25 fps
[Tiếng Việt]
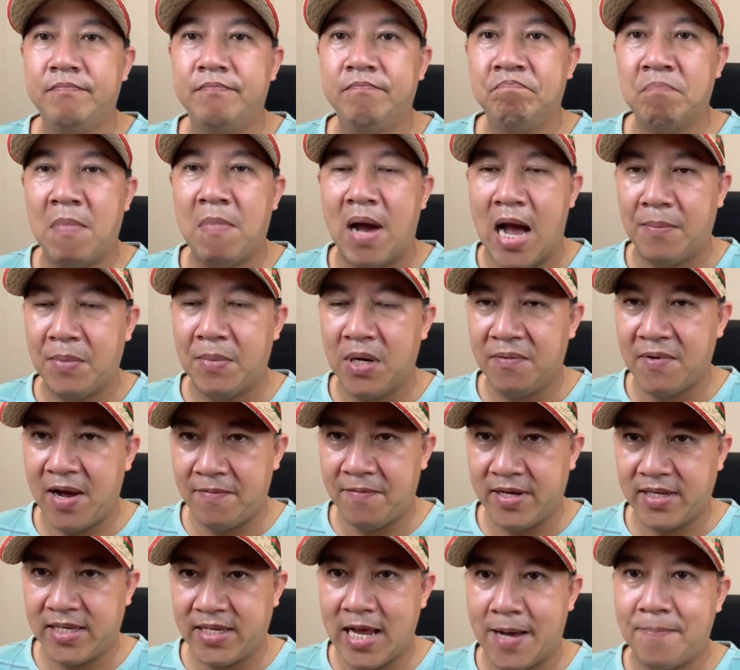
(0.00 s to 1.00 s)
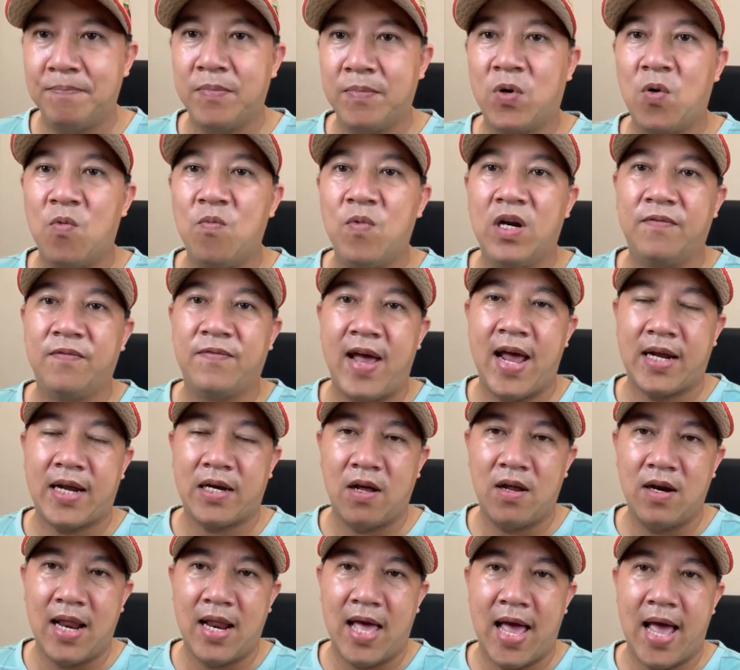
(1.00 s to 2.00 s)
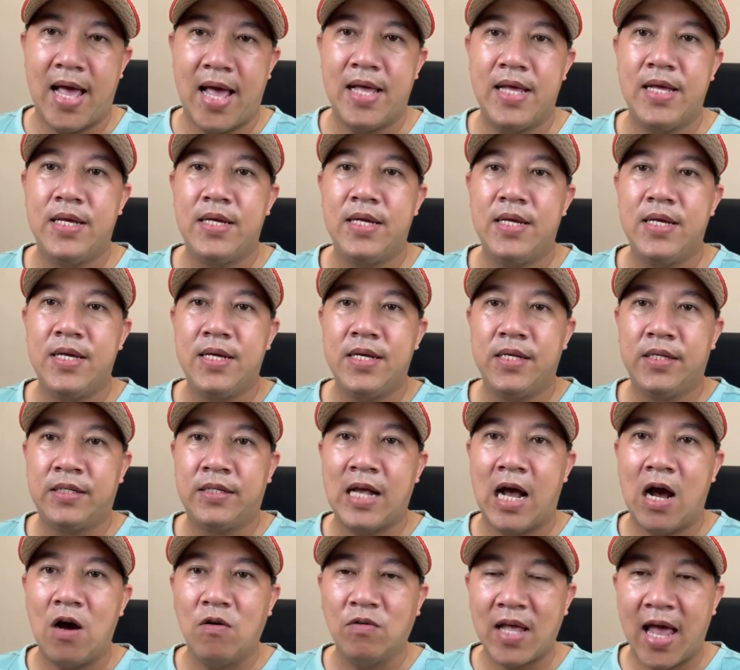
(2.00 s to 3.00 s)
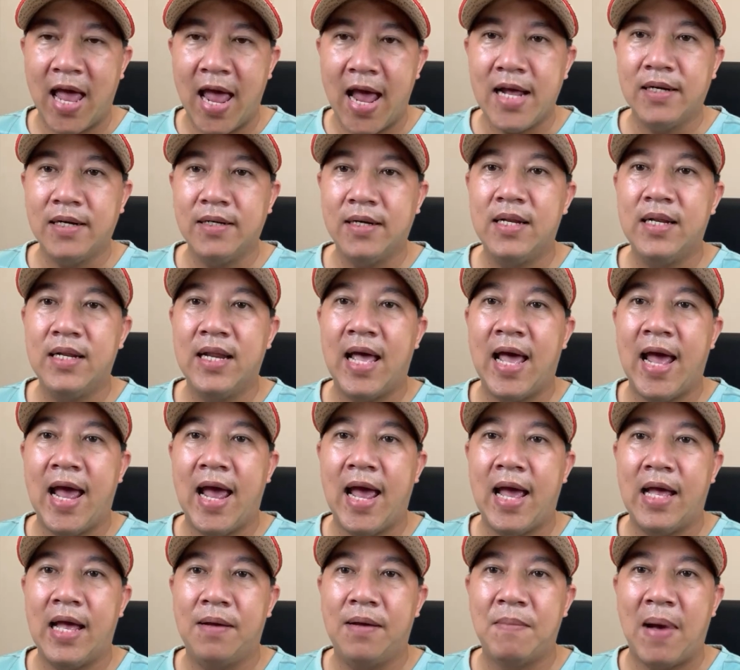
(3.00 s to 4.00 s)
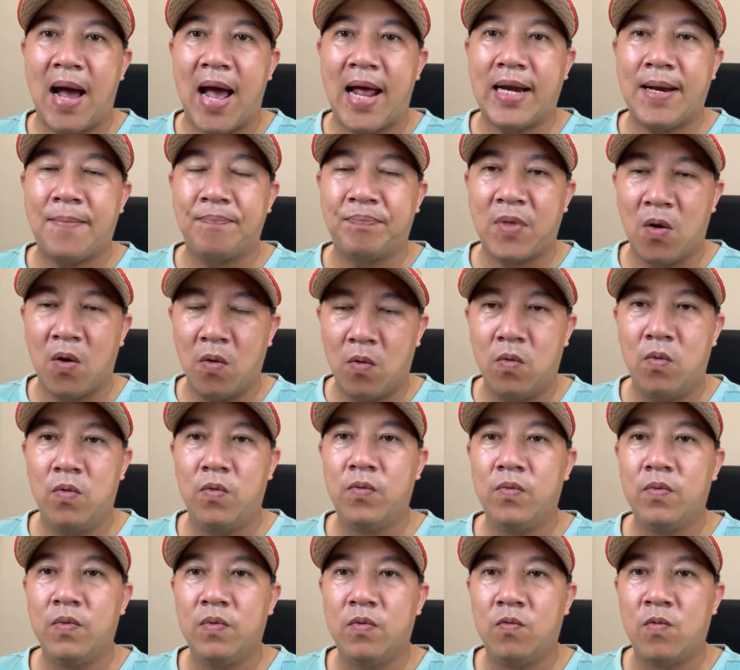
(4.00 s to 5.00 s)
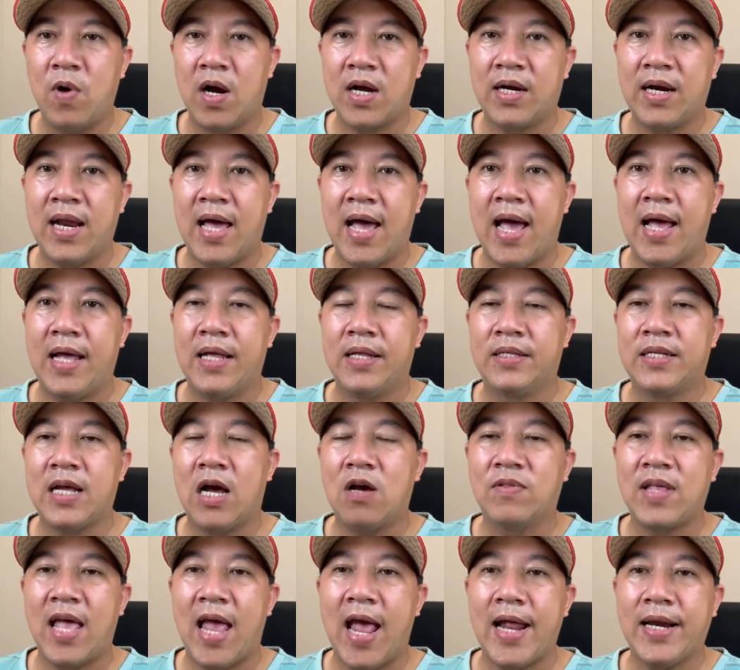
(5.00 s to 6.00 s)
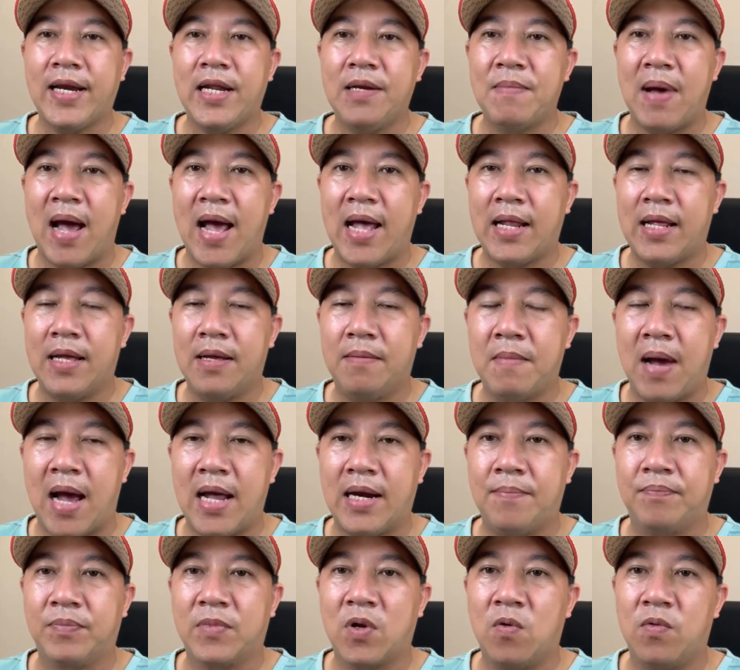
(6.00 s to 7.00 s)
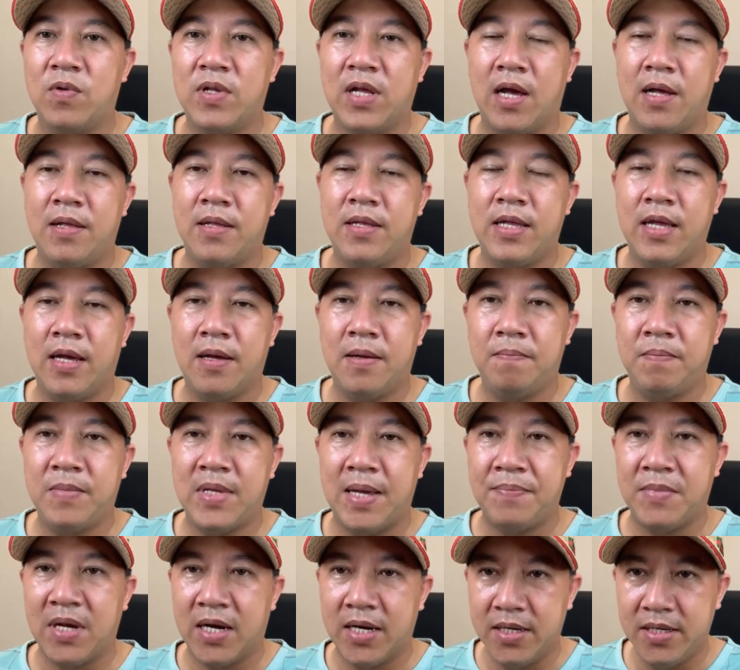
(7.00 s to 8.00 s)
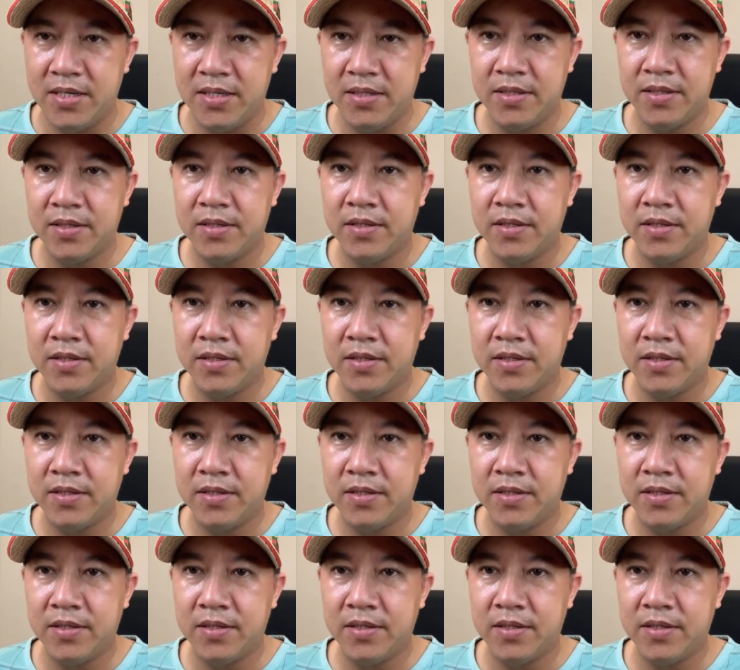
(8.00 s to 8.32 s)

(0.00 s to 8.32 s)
Mà 13% khung hình phạt đó là 6 tháng đến 3 năm tù, hoặc là 6 tháng đến 3 năm tù và giam giữ.